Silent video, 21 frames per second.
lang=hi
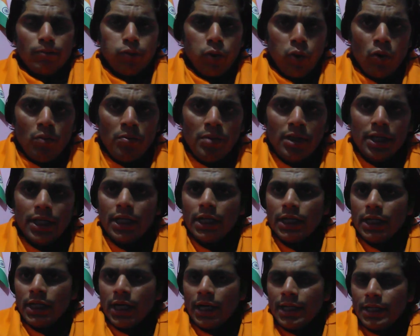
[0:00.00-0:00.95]
भूमि
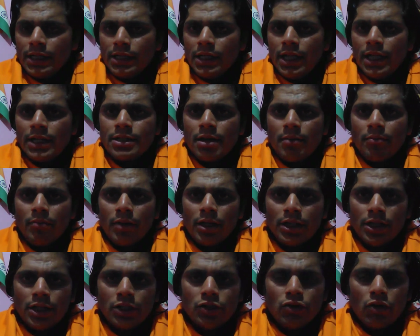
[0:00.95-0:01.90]
खरीदने
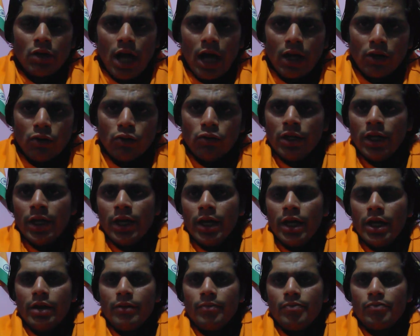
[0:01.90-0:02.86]
संबंधी जो कानून
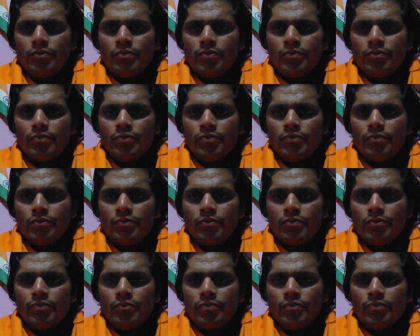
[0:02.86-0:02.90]
है